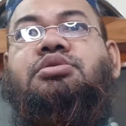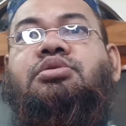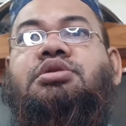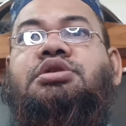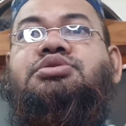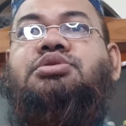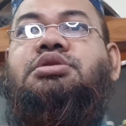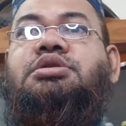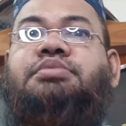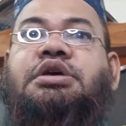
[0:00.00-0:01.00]
নড়লে
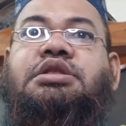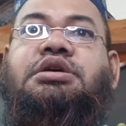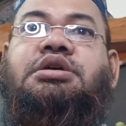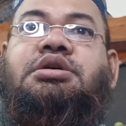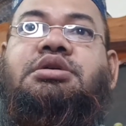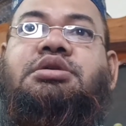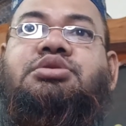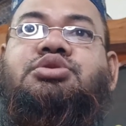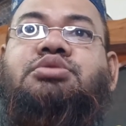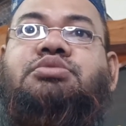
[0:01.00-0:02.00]
সরলে ব্যথা
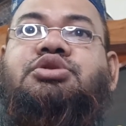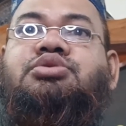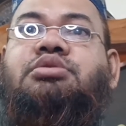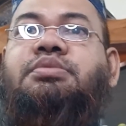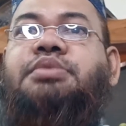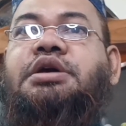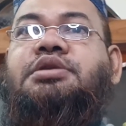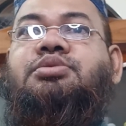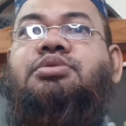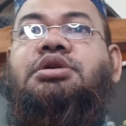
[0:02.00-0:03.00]
সময় সময় পায়ের
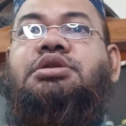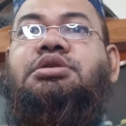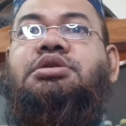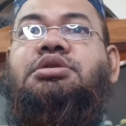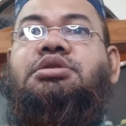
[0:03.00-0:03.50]
গোড়ালি